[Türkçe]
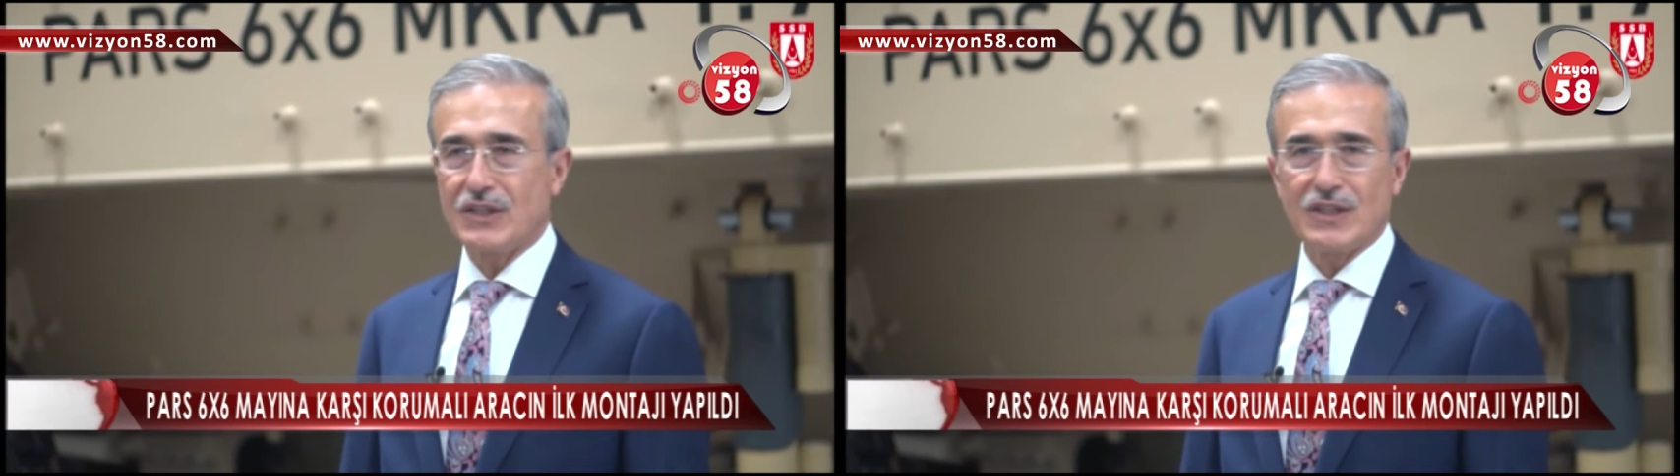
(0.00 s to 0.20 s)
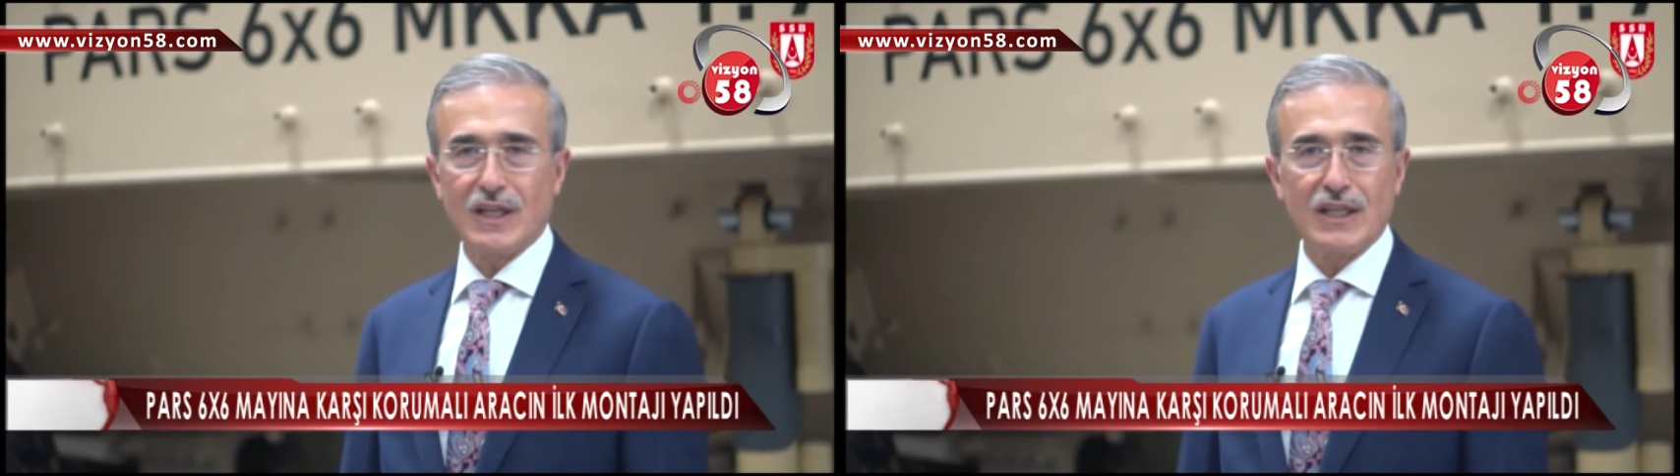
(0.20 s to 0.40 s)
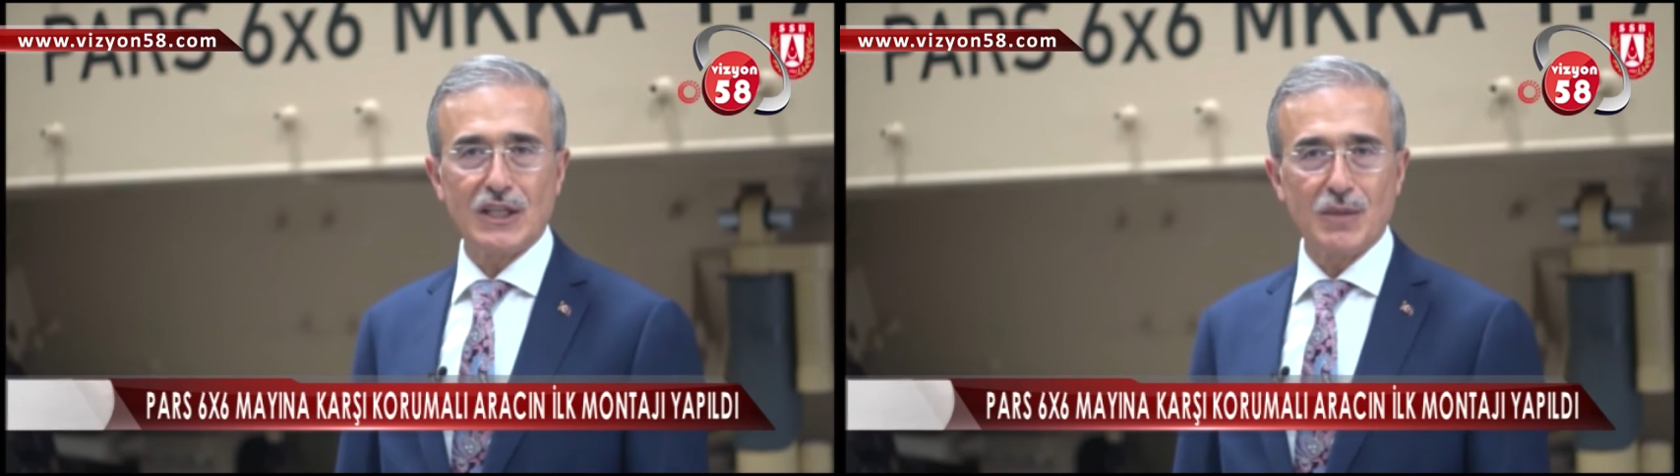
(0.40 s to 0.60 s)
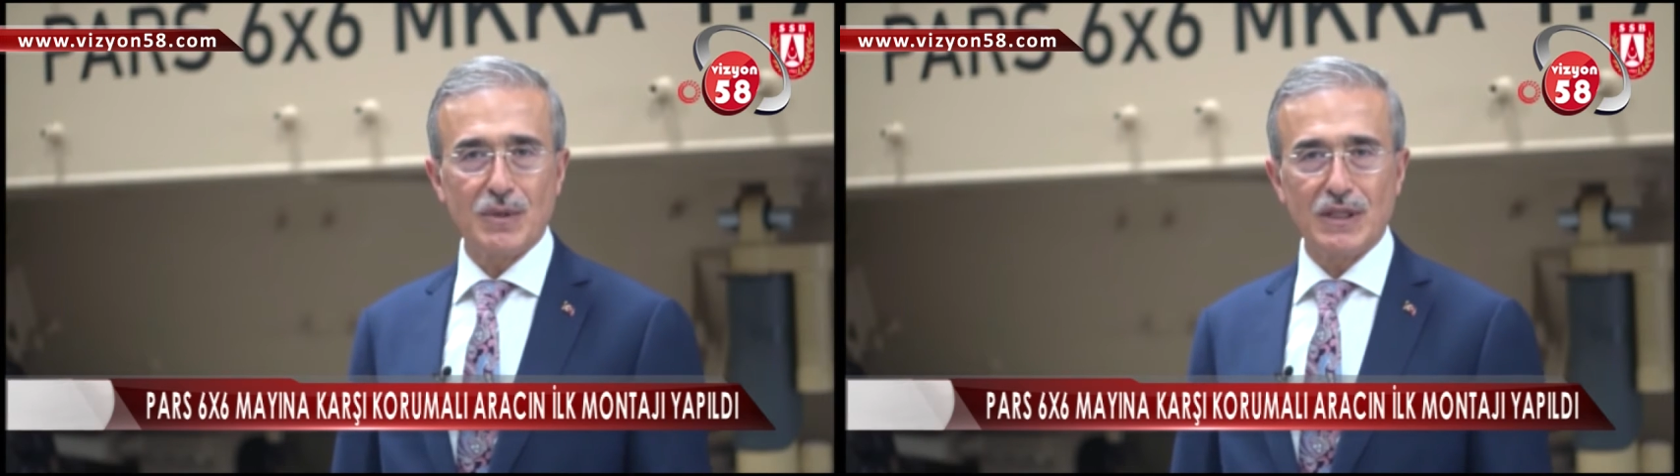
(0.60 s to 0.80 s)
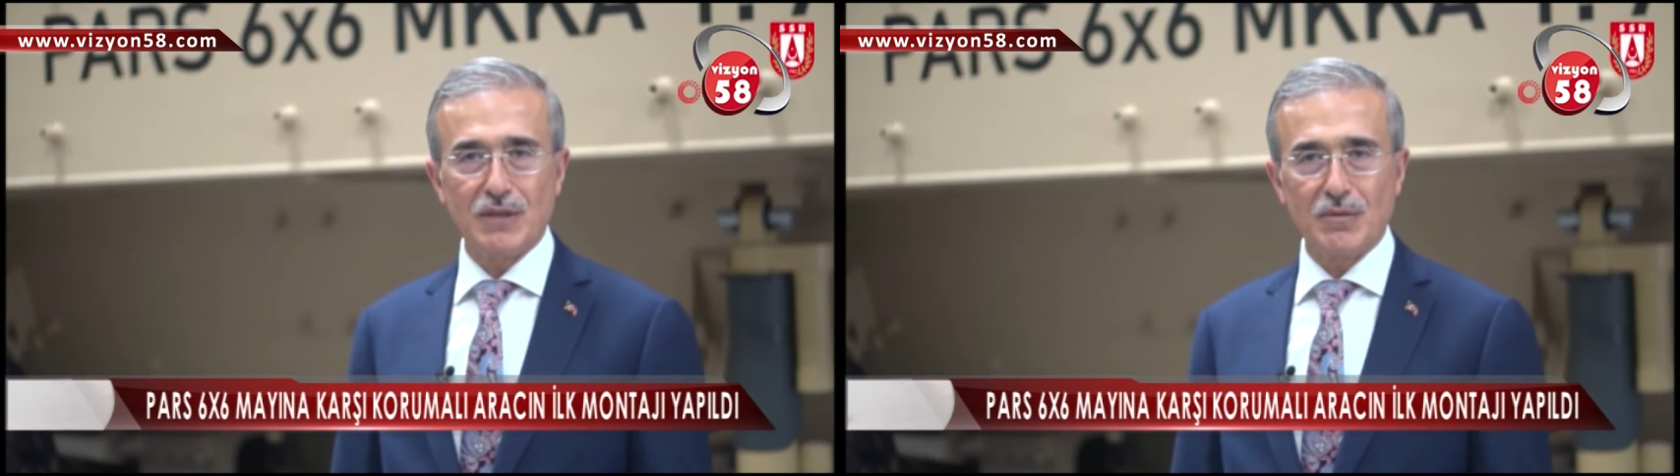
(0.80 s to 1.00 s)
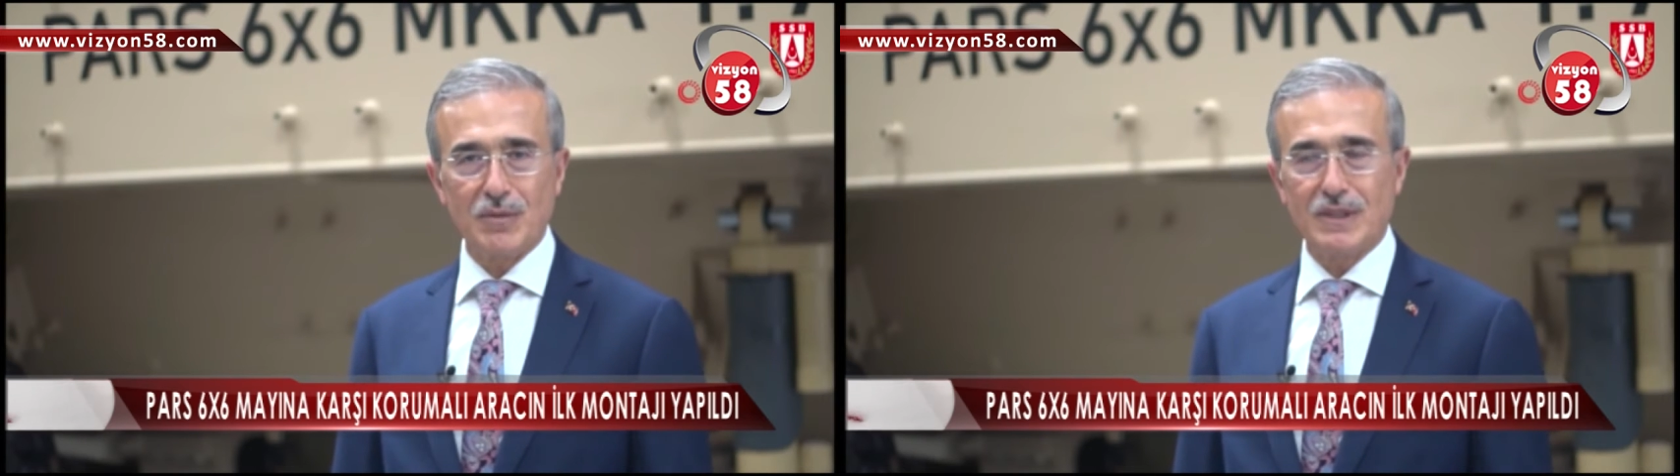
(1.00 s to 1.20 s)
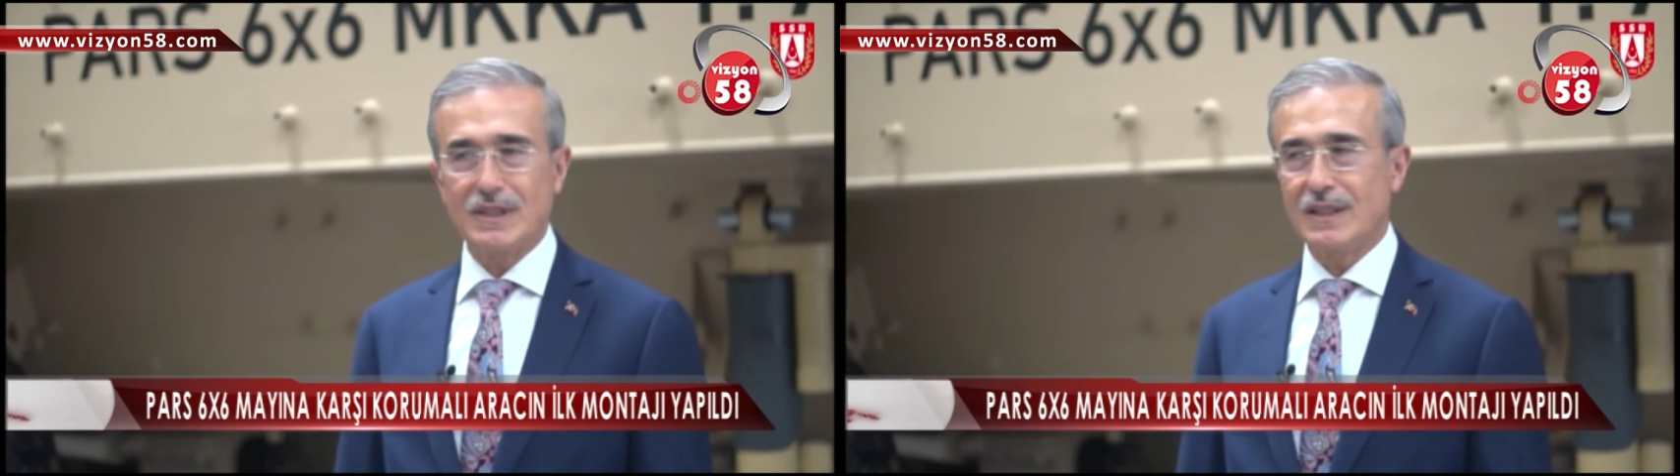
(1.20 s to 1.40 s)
inşallah 2021